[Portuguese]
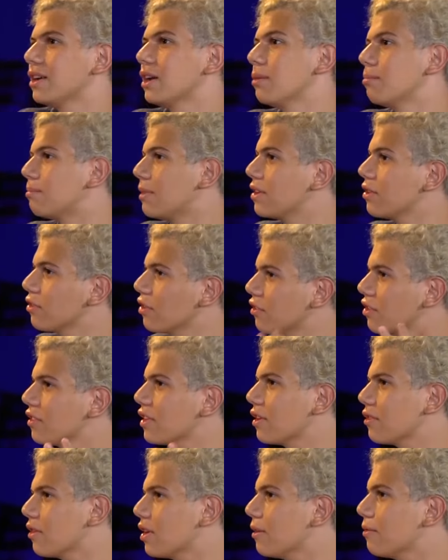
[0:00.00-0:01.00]
Verdade. Mas eu já tinha
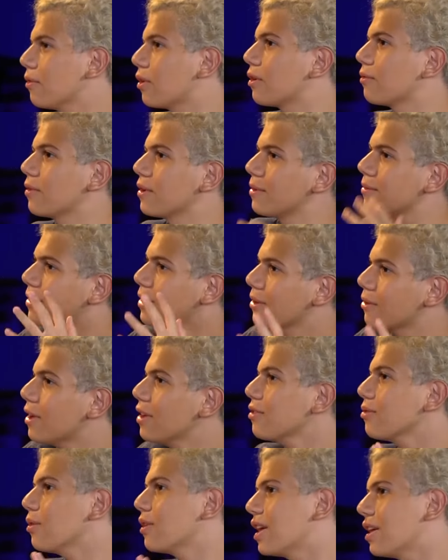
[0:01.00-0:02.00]
interesse olhar fora. Eu falei,
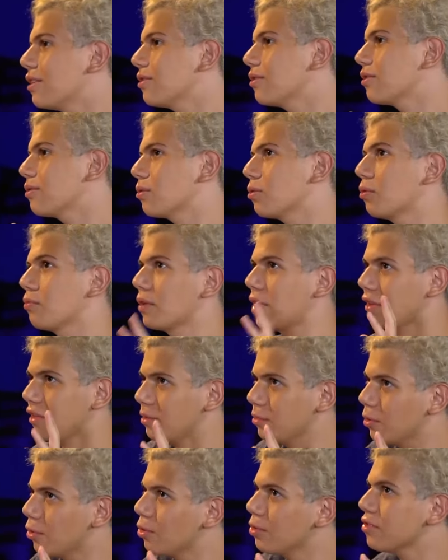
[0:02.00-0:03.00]
quais colégios oferecem
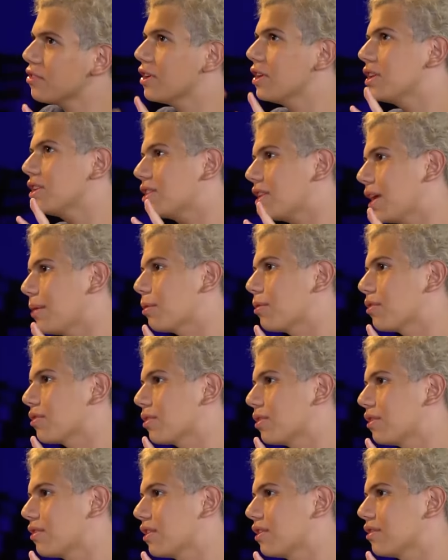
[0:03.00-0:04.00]
bolsa e tem aprovação
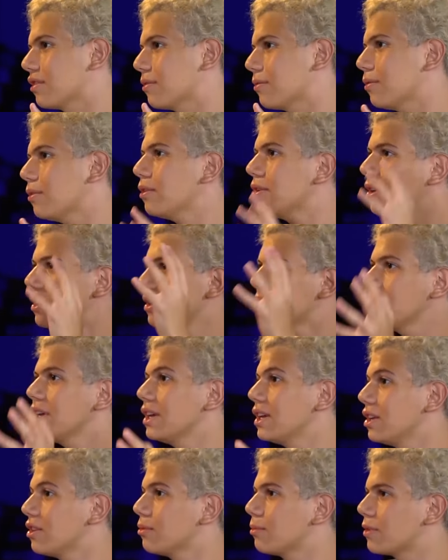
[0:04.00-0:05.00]
e ciência fora? fora
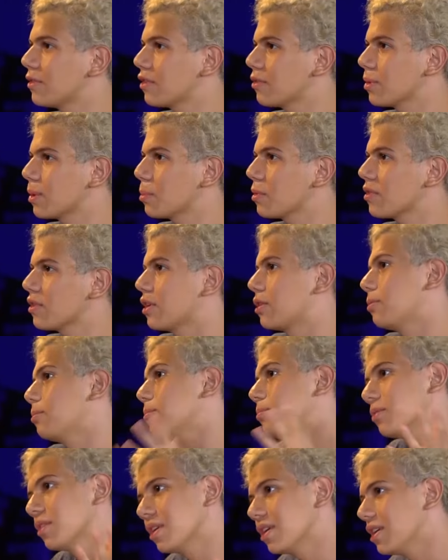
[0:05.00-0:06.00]
e no breve escolar brasileiro.
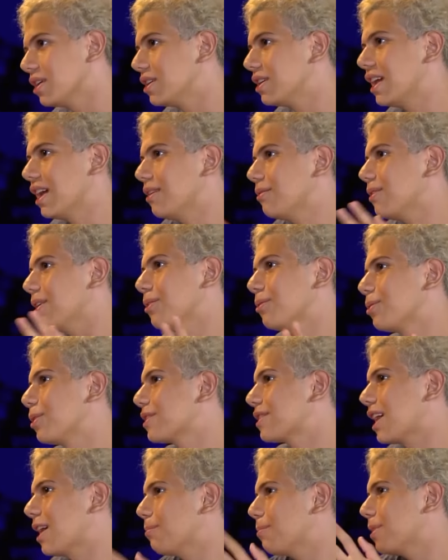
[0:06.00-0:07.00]
E aí veio o
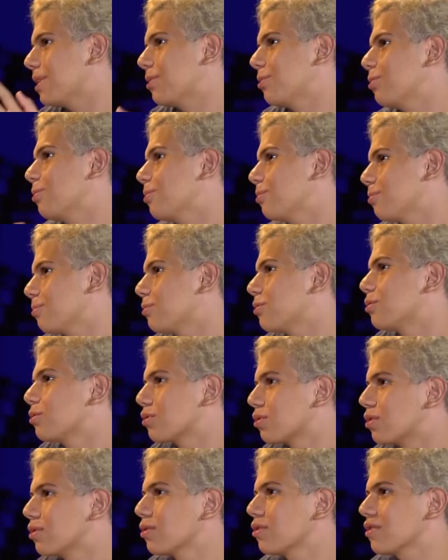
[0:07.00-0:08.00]
Etapa, é um dos
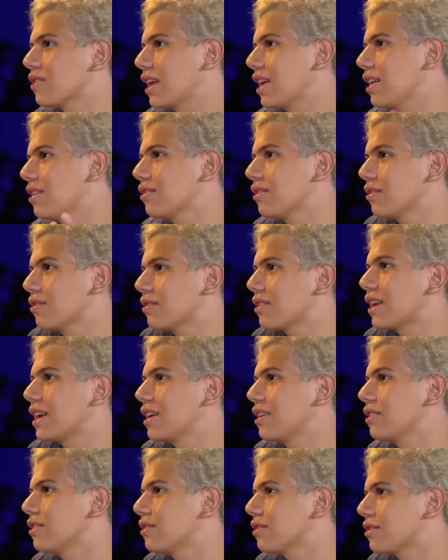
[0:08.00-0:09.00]
únicos que tem esses
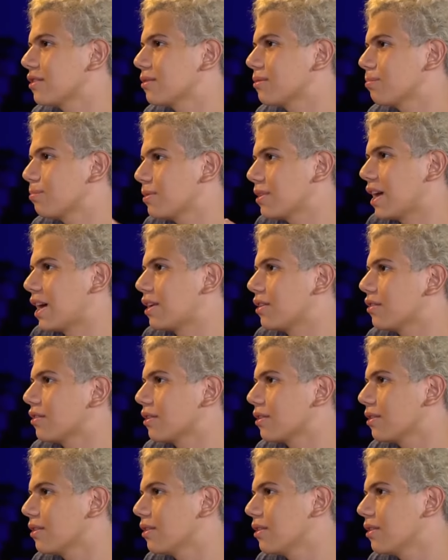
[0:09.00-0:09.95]
três pilares, assim.